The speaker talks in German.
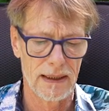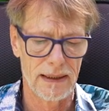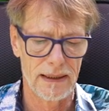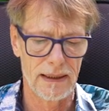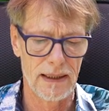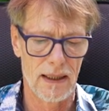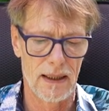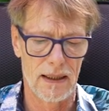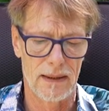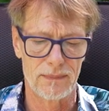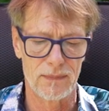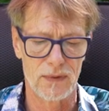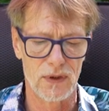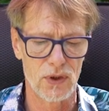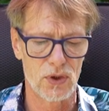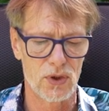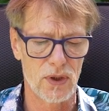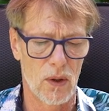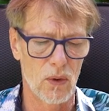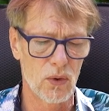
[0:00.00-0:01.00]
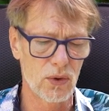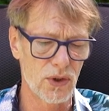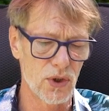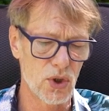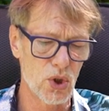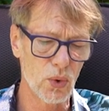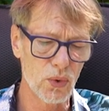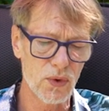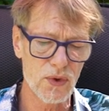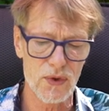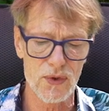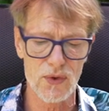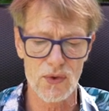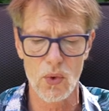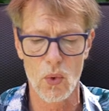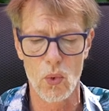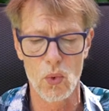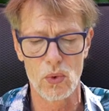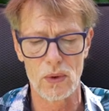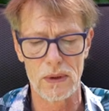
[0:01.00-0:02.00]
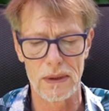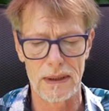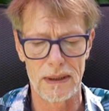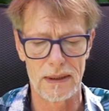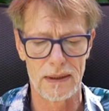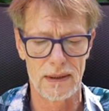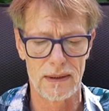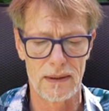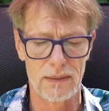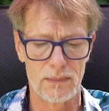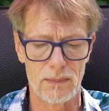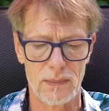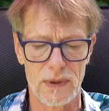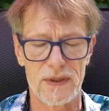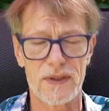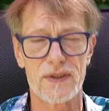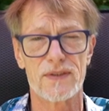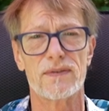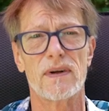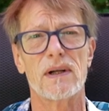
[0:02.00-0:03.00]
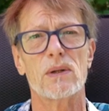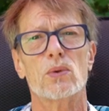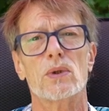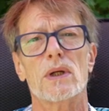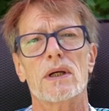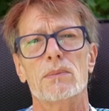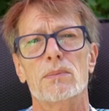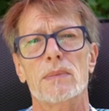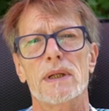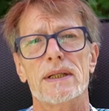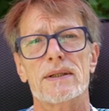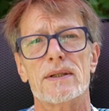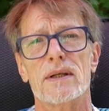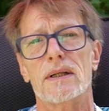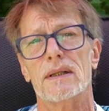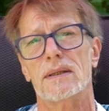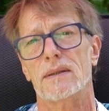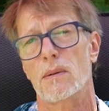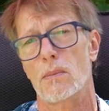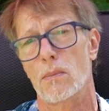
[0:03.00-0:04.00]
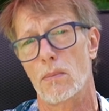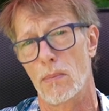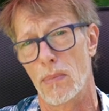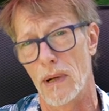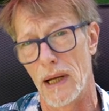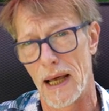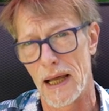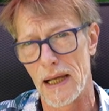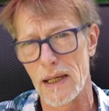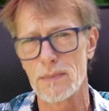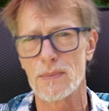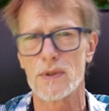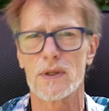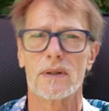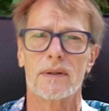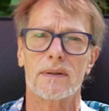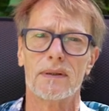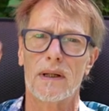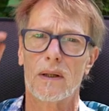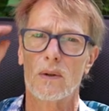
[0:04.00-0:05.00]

Ja, die, auch die Schutzzonen ähm, mit 200 Meter bleibt.